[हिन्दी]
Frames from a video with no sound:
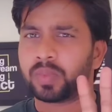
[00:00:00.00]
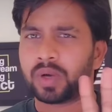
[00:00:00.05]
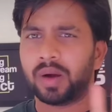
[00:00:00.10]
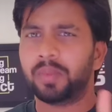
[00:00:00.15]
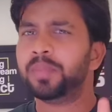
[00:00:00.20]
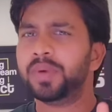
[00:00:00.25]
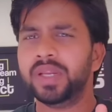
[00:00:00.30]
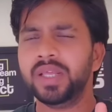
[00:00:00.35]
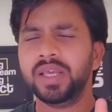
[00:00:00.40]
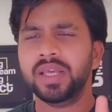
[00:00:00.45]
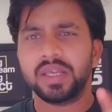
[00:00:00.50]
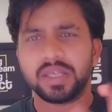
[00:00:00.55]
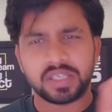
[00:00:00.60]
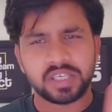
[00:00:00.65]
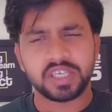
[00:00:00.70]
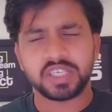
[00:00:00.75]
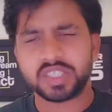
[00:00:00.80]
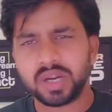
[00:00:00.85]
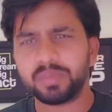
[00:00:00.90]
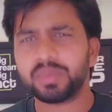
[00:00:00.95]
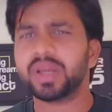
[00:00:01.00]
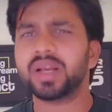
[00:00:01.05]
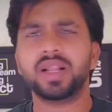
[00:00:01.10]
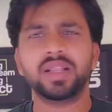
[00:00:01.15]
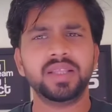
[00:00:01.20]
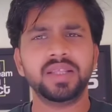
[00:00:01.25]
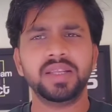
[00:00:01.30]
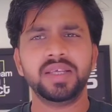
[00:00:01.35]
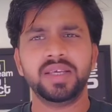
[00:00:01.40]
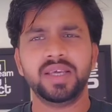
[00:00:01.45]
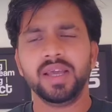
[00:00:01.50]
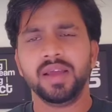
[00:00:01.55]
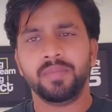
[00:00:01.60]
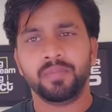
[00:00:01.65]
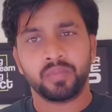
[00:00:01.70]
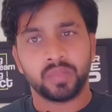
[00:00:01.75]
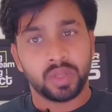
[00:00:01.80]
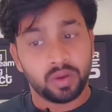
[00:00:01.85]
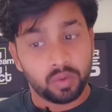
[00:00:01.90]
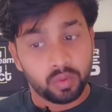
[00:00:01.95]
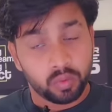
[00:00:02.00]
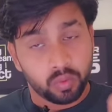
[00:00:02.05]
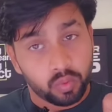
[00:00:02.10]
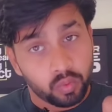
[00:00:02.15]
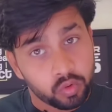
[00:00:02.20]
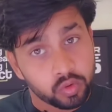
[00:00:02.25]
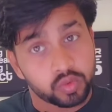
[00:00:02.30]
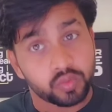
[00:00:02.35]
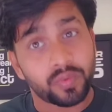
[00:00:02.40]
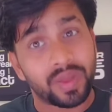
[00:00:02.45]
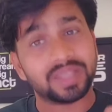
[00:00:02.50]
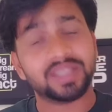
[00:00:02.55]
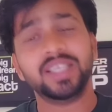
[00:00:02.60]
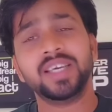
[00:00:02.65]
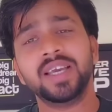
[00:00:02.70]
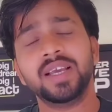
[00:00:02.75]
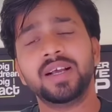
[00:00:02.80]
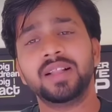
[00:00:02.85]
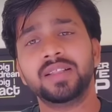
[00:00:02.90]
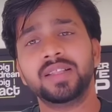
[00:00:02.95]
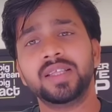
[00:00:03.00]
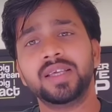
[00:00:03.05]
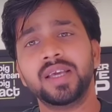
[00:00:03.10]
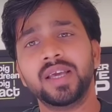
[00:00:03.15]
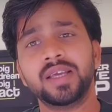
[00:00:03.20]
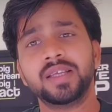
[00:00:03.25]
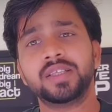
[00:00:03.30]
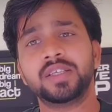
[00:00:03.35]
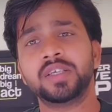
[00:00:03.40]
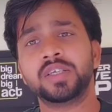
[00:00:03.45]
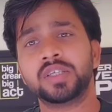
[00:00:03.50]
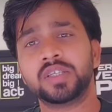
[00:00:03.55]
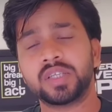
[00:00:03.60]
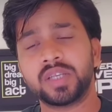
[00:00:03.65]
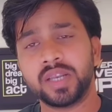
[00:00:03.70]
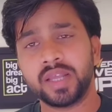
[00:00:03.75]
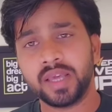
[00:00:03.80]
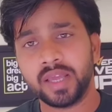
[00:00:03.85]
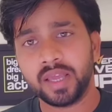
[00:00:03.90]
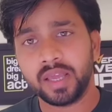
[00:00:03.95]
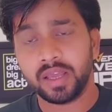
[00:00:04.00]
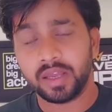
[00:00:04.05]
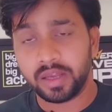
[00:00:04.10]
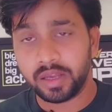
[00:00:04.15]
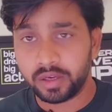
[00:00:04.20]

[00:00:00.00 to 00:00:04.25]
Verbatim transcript: कंपनी सिस्टम की गलती नहीं है उस व्यक्ति की गलती है जिसने